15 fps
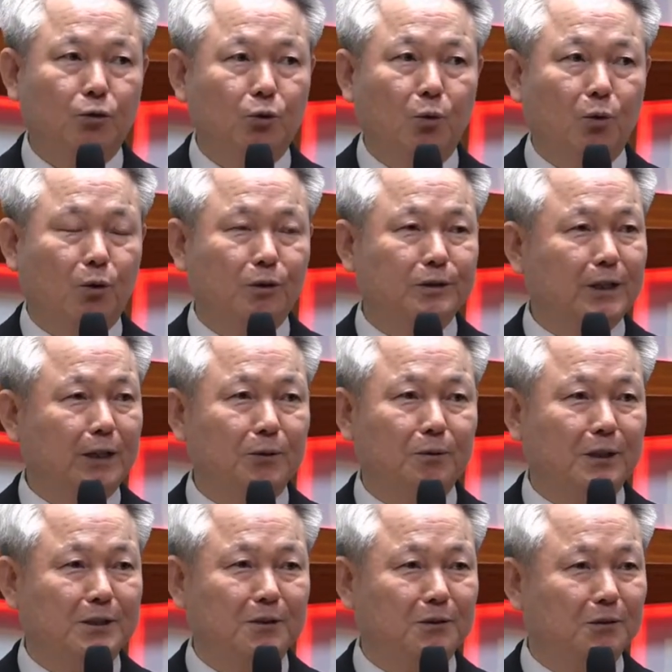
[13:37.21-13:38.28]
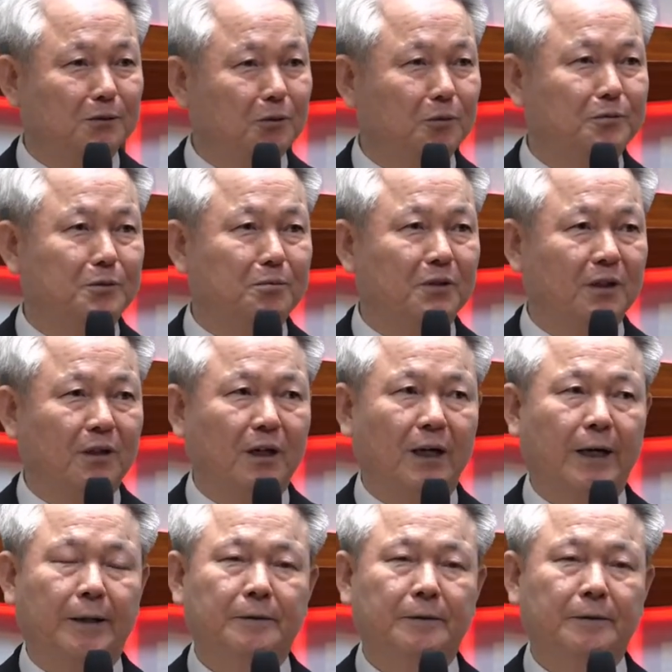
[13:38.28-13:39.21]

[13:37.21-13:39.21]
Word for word: 용어를 사용하신 적이 없습니다.